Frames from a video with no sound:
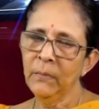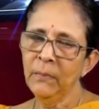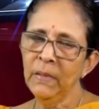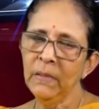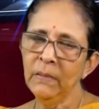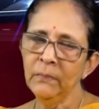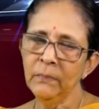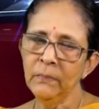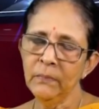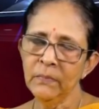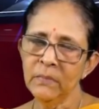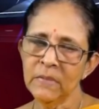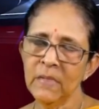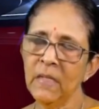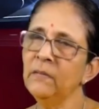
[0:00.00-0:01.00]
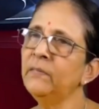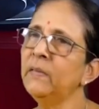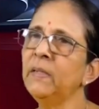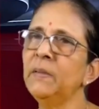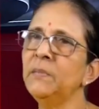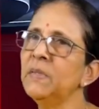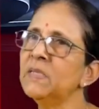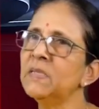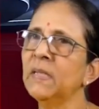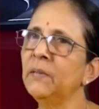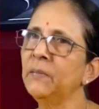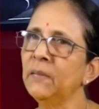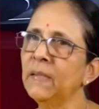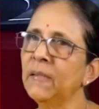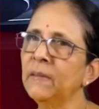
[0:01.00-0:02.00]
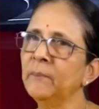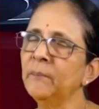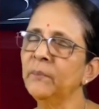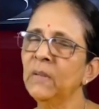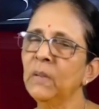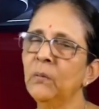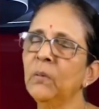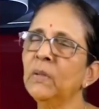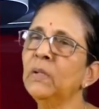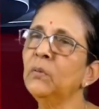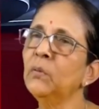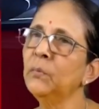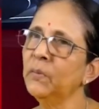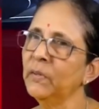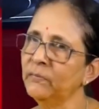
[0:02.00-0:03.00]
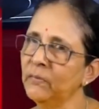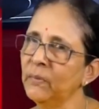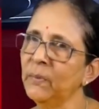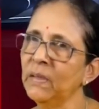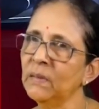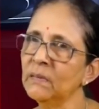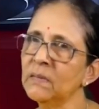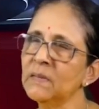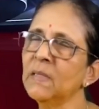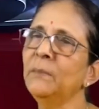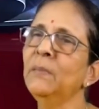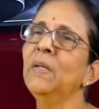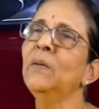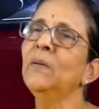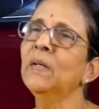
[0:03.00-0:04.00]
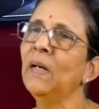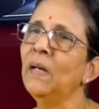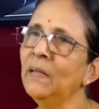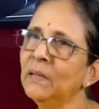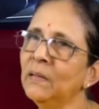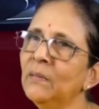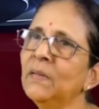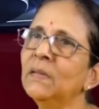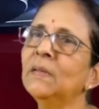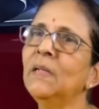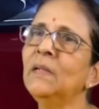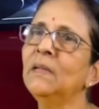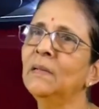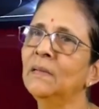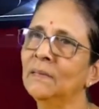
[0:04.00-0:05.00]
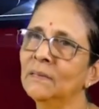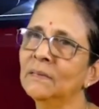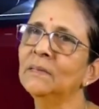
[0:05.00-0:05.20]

విమెన్ సెల్ఫ్ ఈడిపీస్ అని ఉంటాయి ఒక గ్రూప్ ఆఫ్ విమెన్ సమ్మర్లో ఖాళీగా ఉన్న తల్లి